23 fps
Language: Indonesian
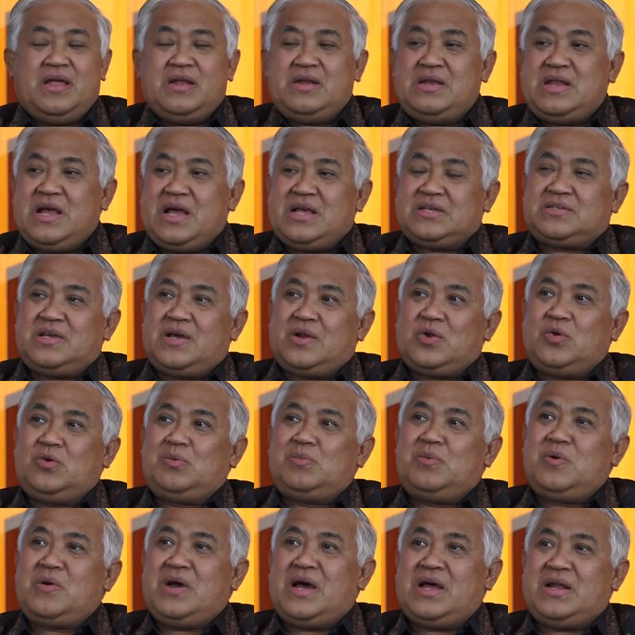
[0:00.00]
Dasar
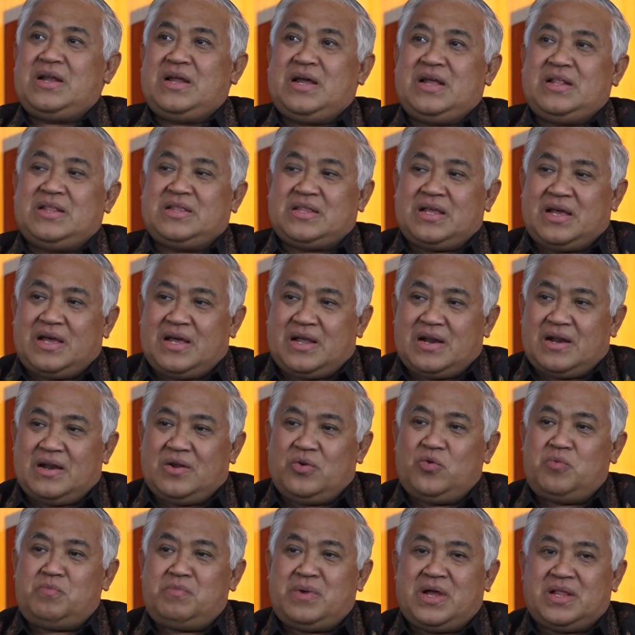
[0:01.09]
hubungan antar
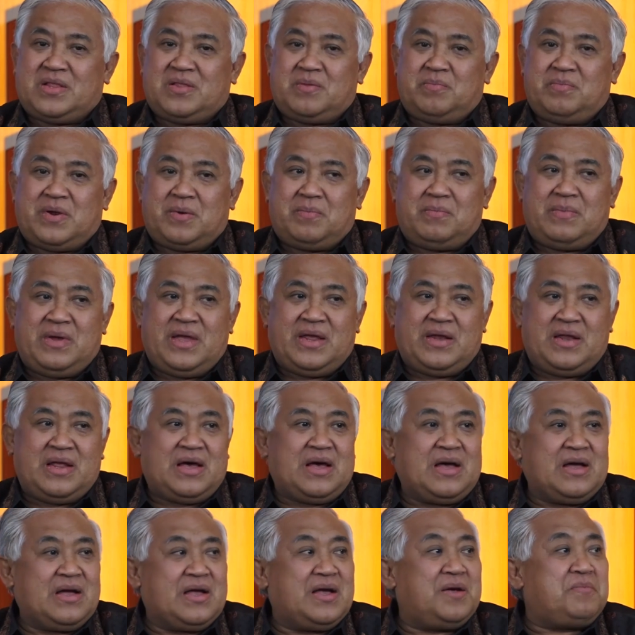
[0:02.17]
umat berbeda
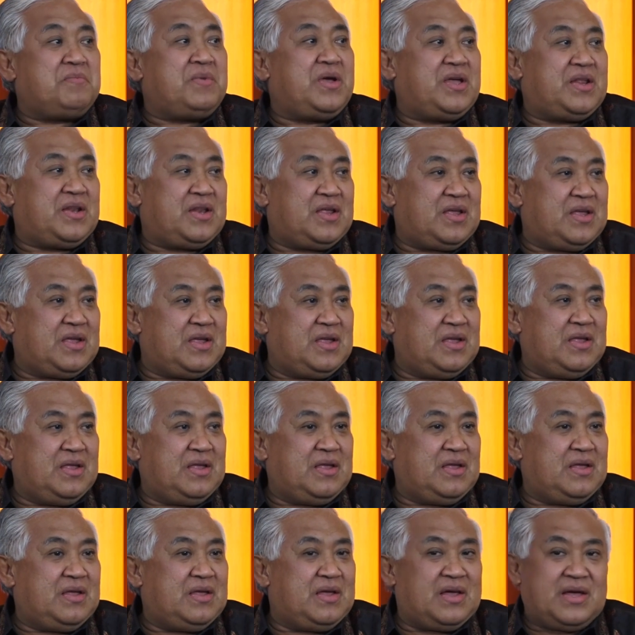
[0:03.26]
agama ini
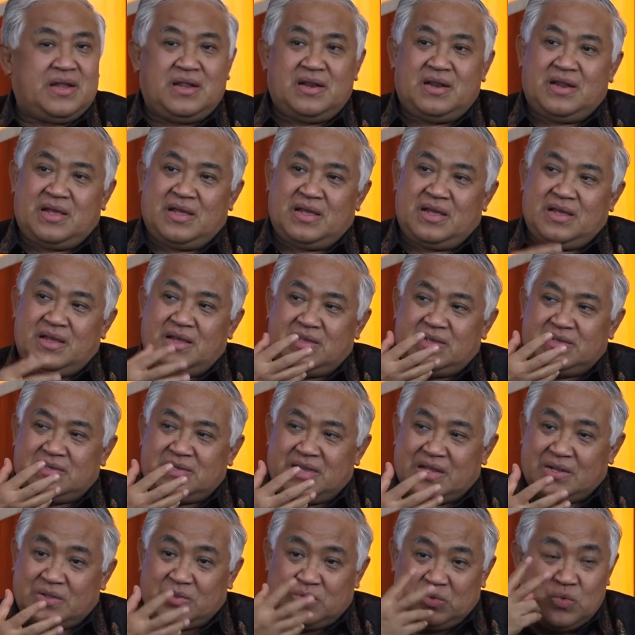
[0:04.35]
adalah
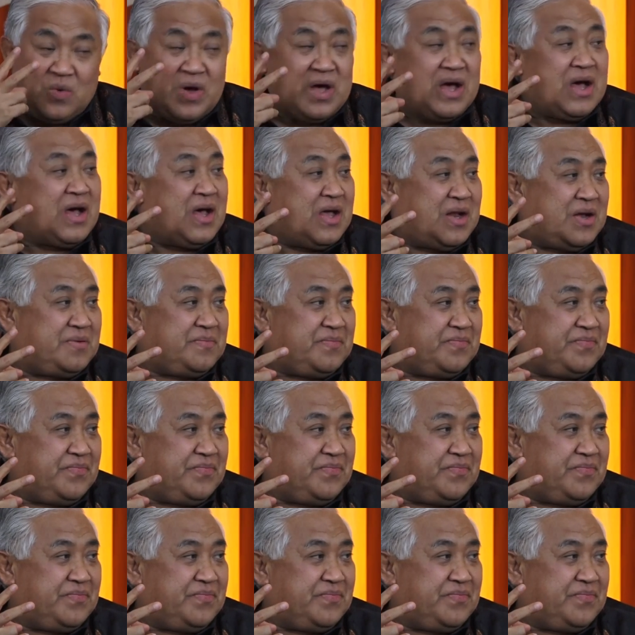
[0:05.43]
saat, dua hal.